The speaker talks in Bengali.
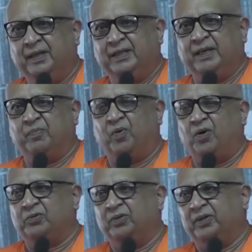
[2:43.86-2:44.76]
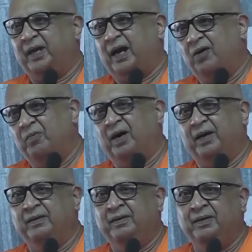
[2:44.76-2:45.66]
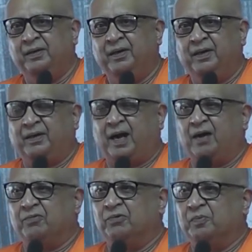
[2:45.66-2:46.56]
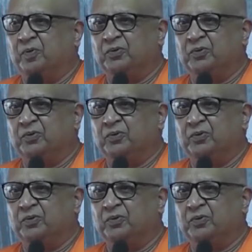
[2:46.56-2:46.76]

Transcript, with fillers: যে ভক্তদের আহ্বান ঠাকুর